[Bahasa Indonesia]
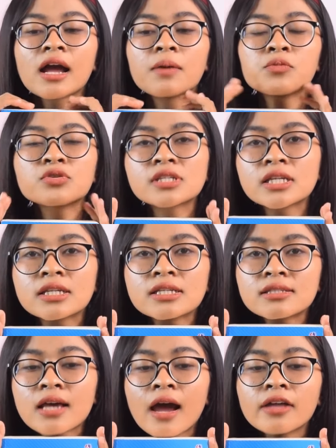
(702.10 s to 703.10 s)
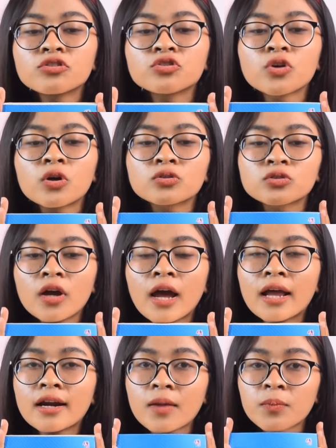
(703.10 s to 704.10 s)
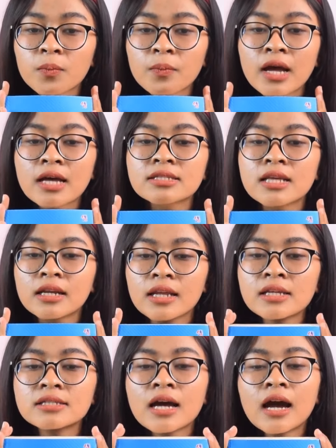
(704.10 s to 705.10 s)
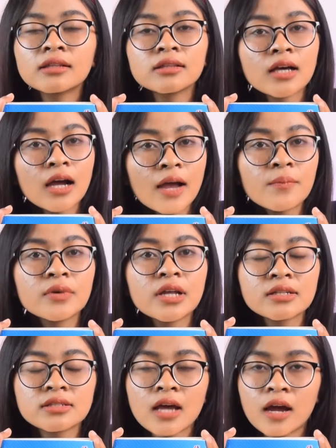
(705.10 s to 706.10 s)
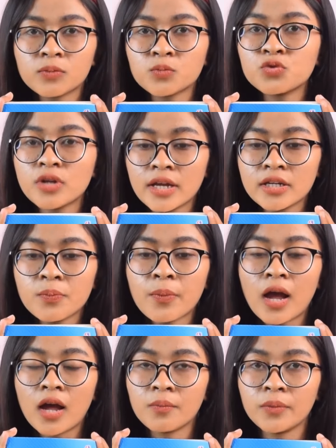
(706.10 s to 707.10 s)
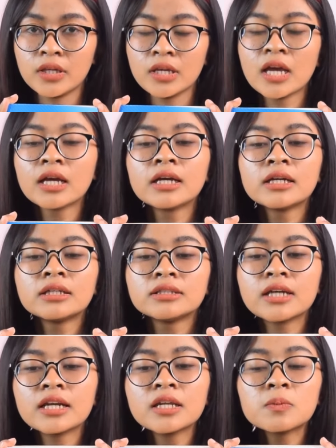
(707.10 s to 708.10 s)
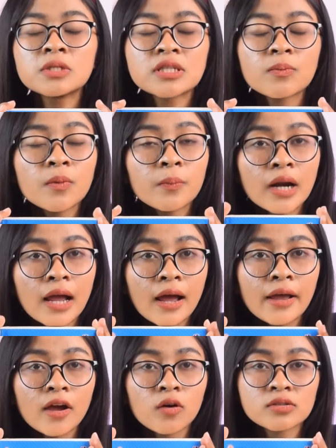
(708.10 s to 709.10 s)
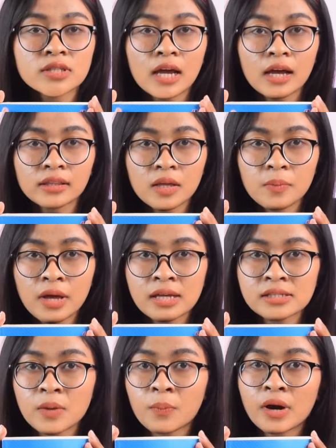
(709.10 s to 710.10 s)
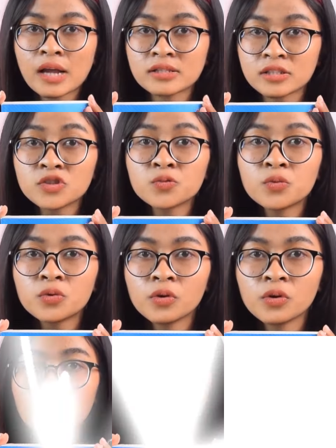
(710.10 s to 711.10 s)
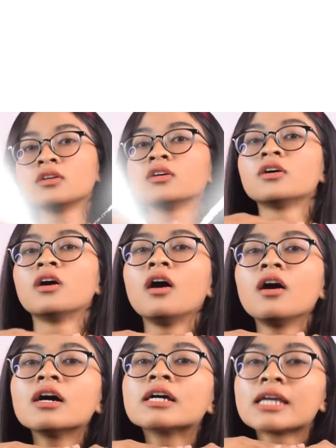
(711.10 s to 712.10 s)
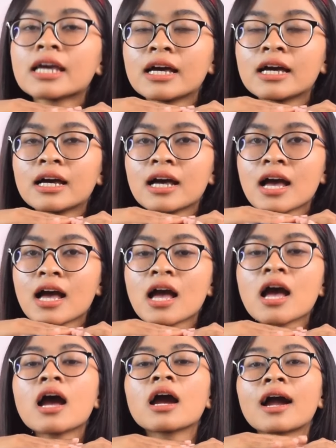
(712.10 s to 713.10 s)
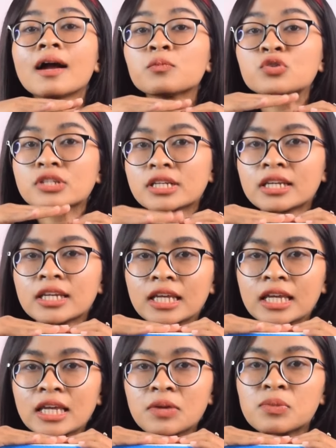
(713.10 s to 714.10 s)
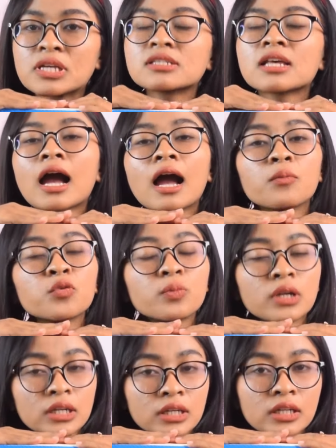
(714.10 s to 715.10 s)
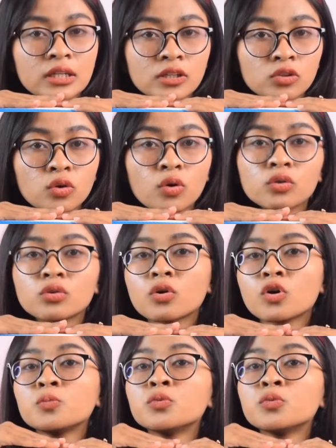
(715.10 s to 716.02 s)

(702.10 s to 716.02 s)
kamus ini sangat cocok karena pembahasannya sangat lengkap dan sangat mudah dipahami. Jadi bisa memperkaya kosakata bahasa Prancismu loh. Oh ya, Kamus ini bisa kamu beli di toko-toko